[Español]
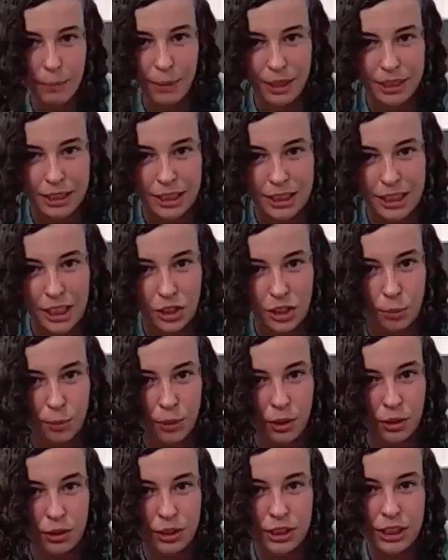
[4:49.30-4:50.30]
Que paséis de
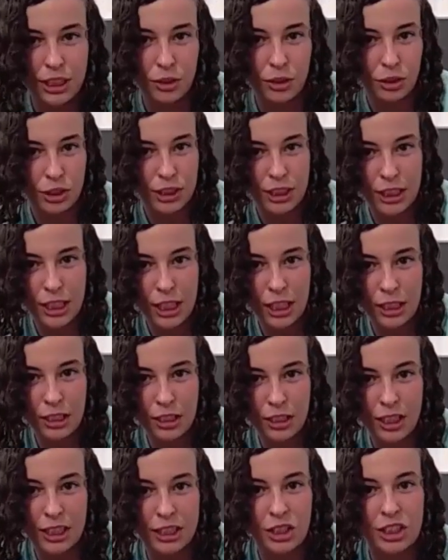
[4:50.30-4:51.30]
las opiniones que os
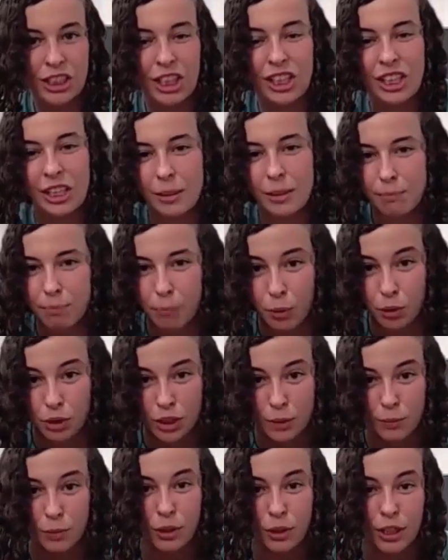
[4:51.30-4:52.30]
digan, que si te dicen
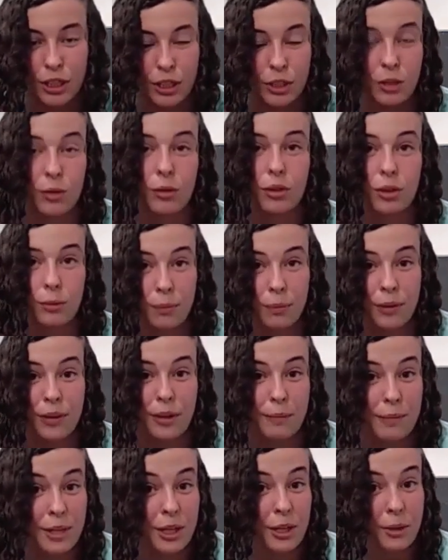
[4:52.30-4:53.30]
poser, porque yo cuando
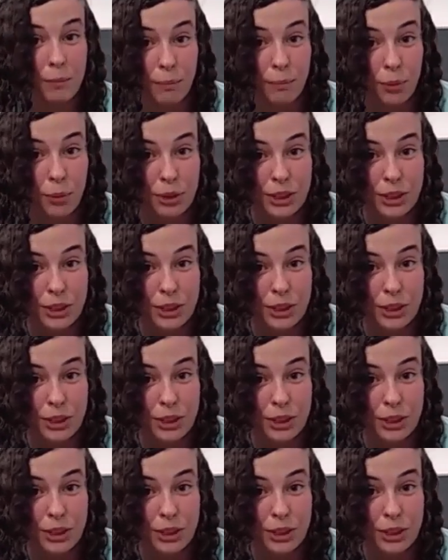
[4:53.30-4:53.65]
empecé me dijeron